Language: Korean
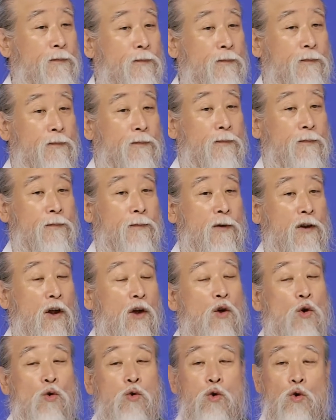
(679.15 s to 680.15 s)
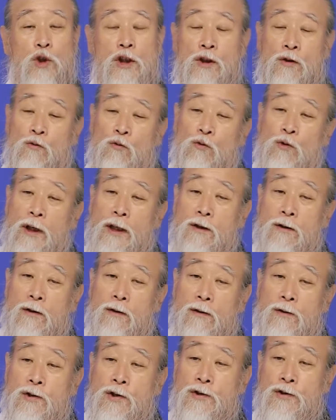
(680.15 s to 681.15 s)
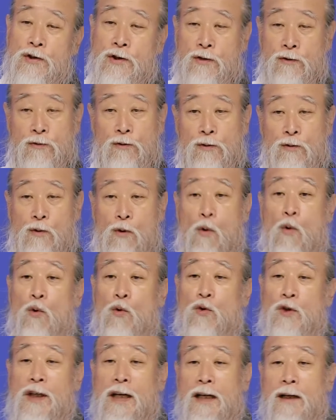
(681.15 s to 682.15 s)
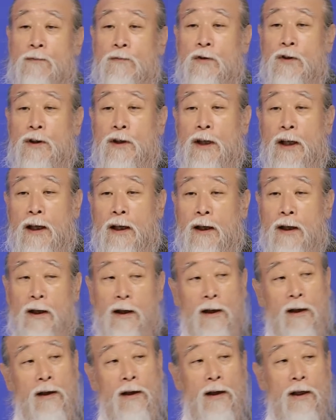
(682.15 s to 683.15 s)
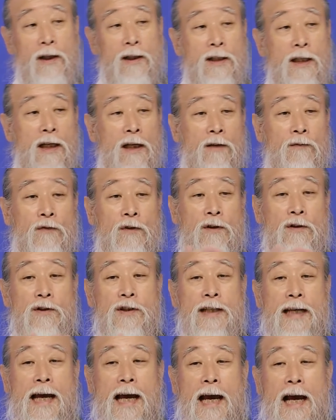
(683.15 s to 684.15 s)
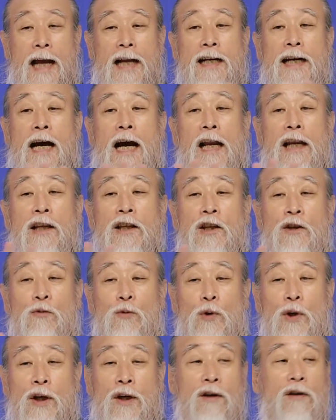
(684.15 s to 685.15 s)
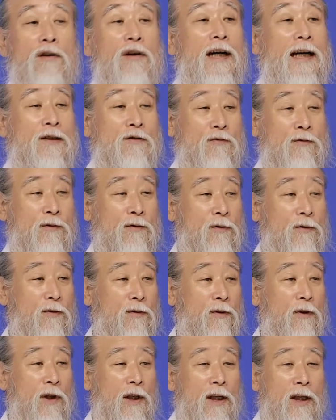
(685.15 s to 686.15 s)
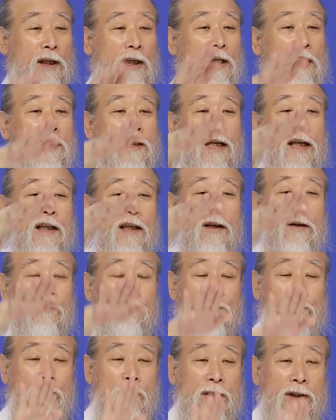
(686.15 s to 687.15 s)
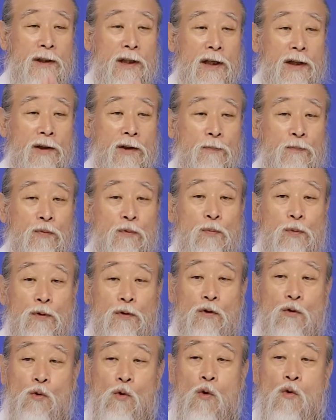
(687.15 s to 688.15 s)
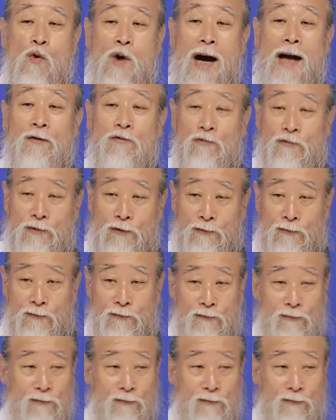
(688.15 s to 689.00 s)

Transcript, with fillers: 음, 후진국에서 선진국으로 오는 사람들의 이 사람들을 잘 가리키고 이끌어가지고 이 사회 밑에 부분을 공가주는